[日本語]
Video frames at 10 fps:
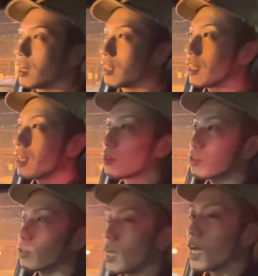だけど、
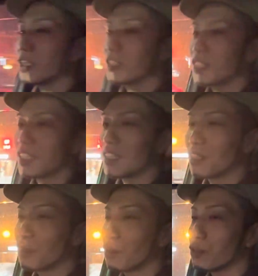その、ハングリーにい
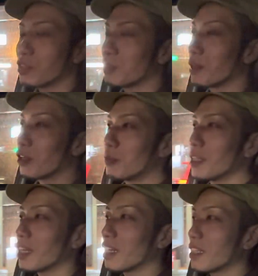ろいろ詰め込ま
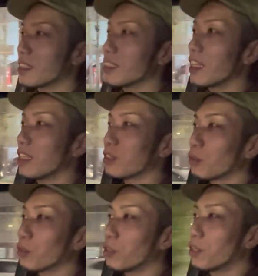ないから、常にそ
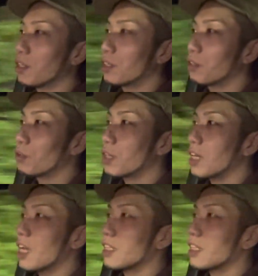の、ゆとりがあっ